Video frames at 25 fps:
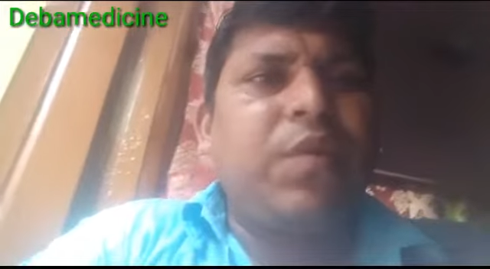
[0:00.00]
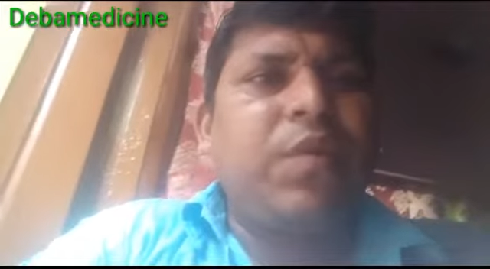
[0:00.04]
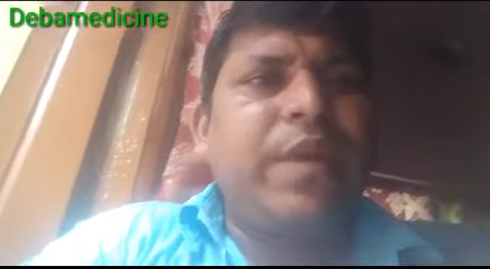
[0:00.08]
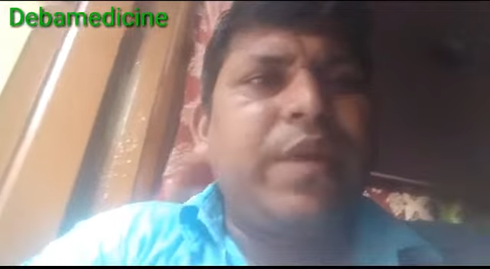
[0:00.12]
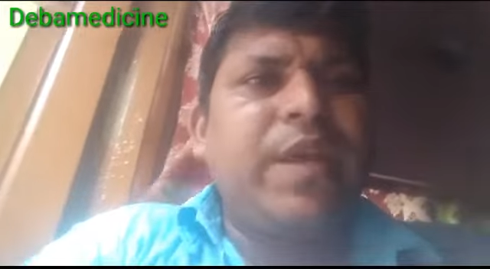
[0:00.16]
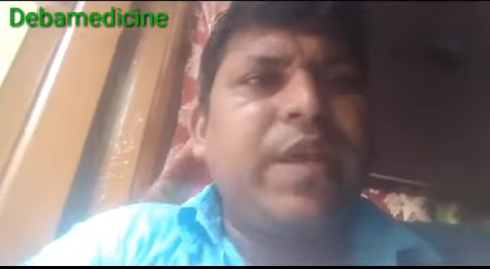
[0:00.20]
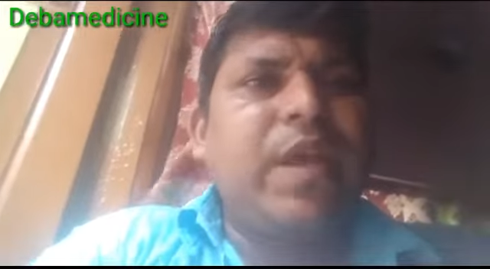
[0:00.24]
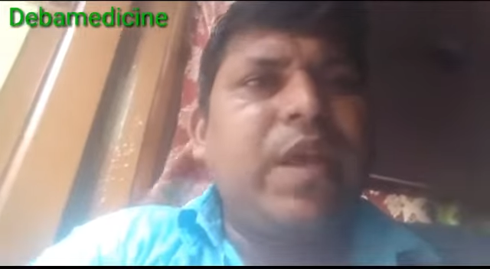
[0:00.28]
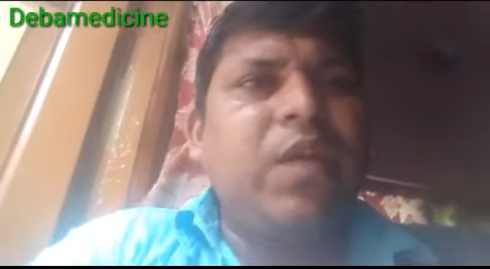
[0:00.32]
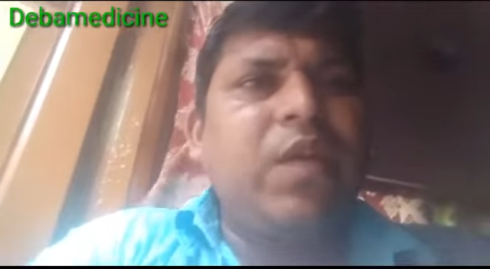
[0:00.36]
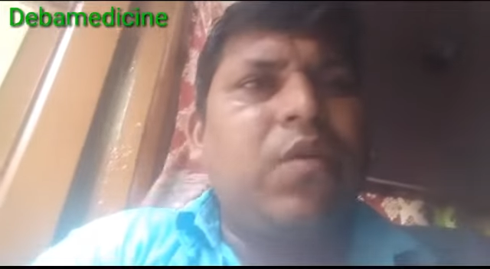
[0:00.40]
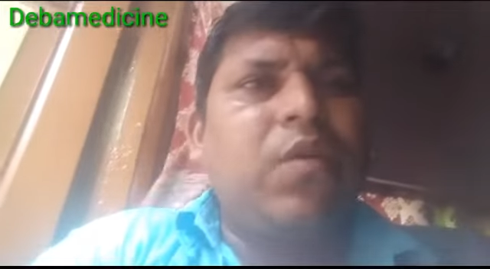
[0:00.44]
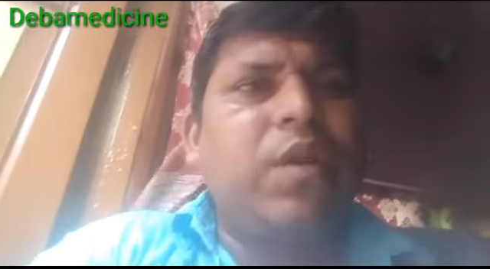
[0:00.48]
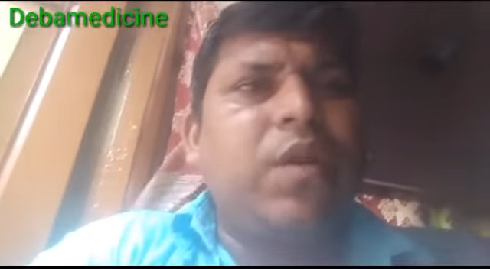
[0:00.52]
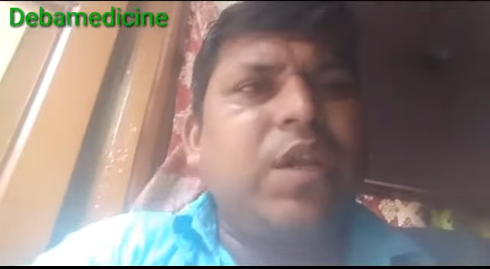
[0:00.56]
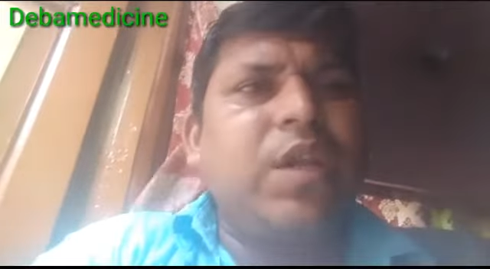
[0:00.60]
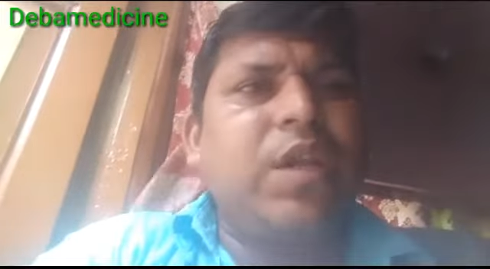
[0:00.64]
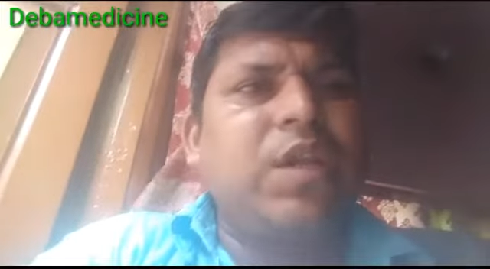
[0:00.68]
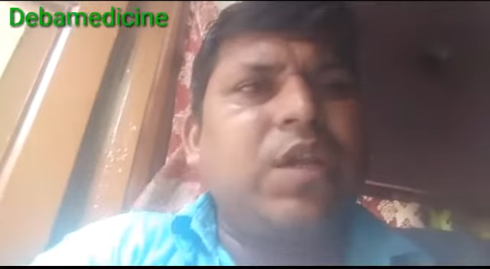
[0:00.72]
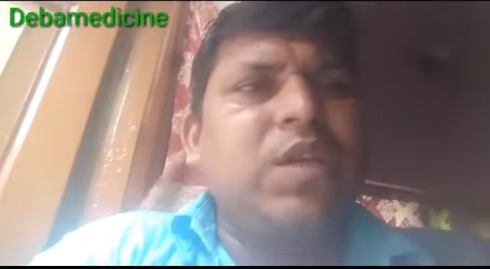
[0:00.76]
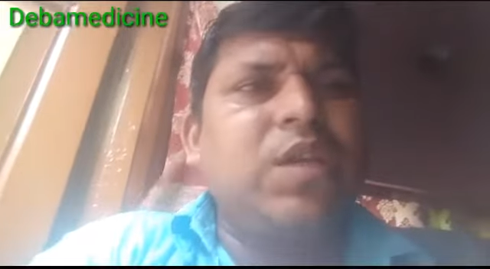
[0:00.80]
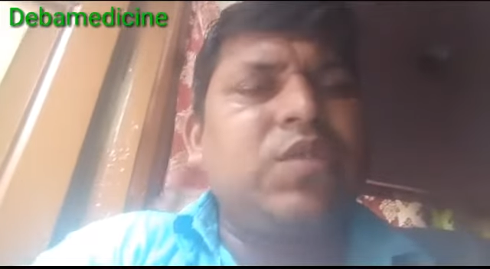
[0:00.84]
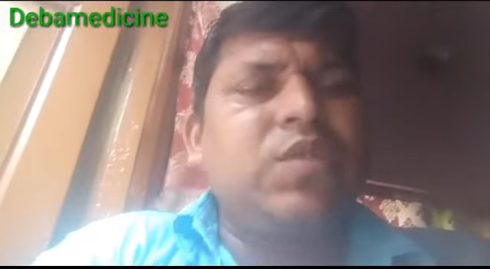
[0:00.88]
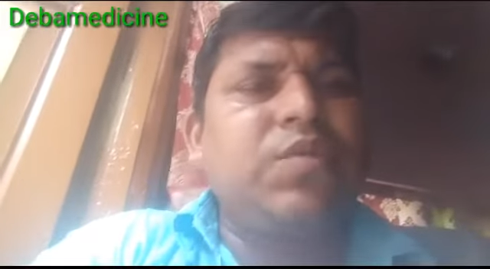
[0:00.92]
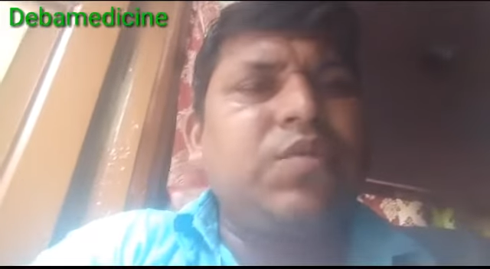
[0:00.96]
অনেকে
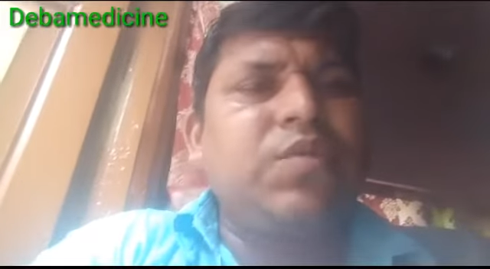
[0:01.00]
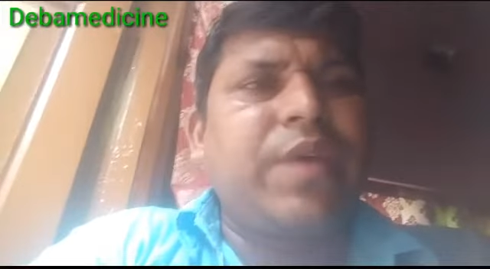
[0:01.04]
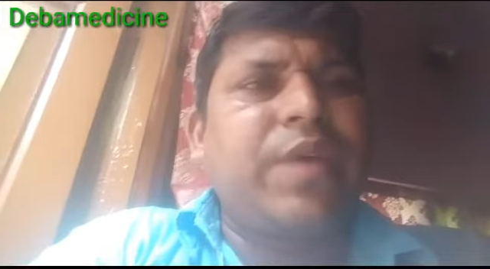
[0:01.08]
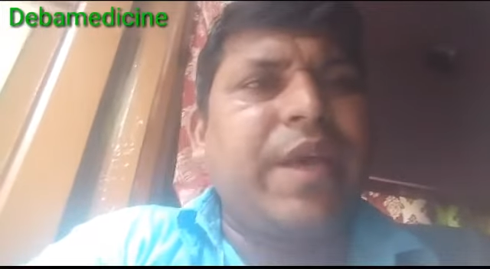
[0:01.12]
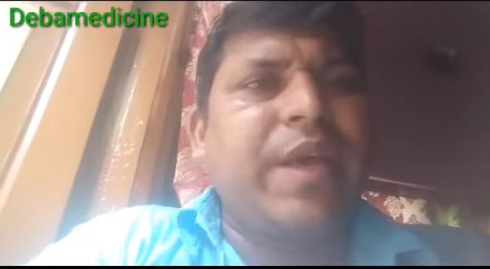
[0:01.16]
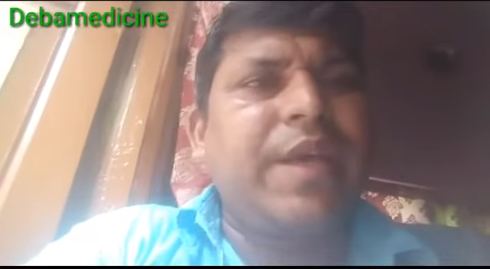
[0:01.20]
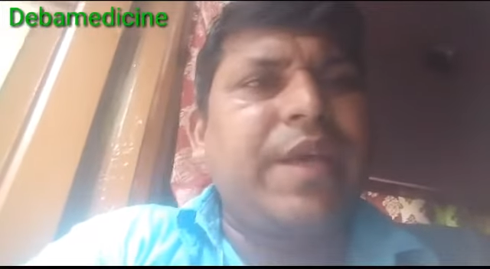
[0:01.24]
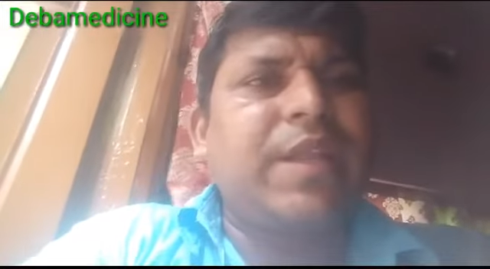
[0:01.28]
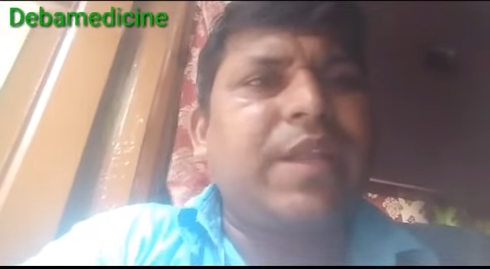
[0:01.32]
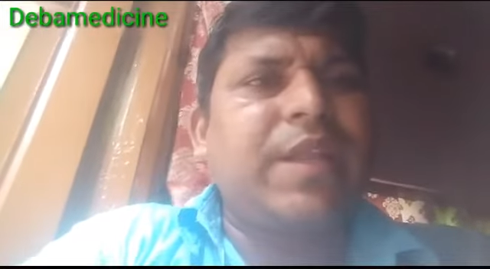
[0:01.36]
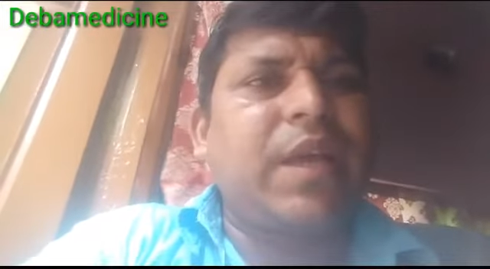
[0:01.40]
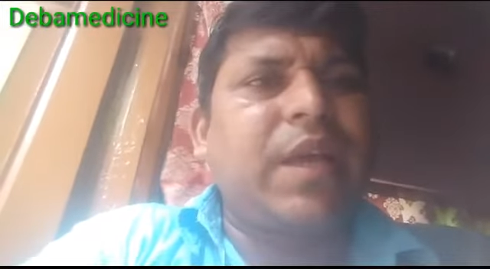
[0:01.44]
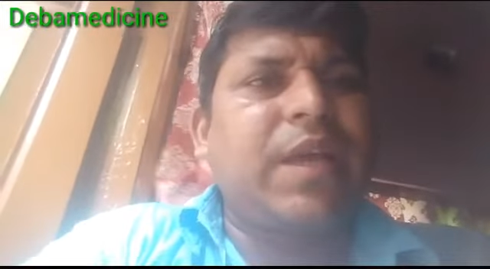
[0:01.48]
অনেক কিছু খেয়ে